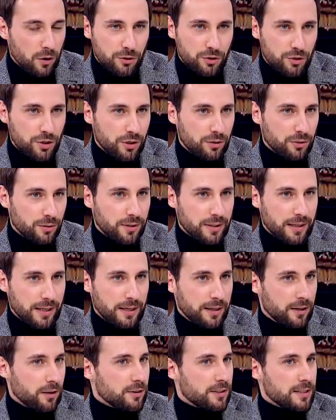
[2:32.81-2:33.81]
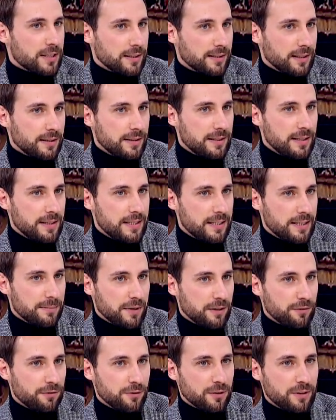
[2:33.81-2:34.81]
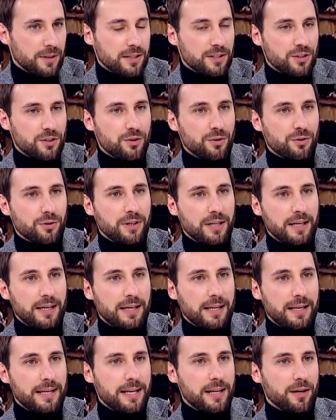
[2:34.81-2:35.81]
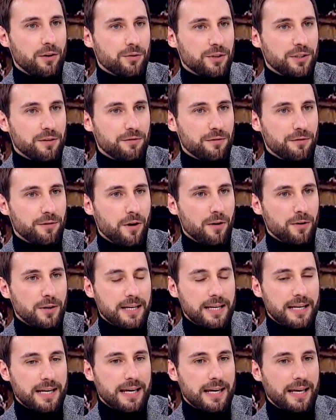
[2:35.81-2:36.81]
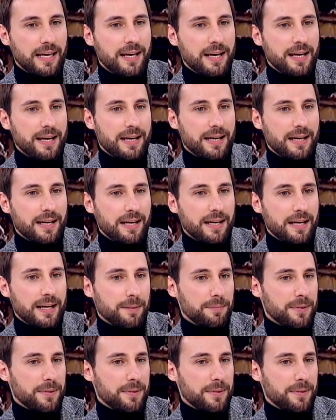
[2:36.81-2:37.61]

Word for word: oggi con le nostre tantissime fondazioni lirico-sinfoniche eh,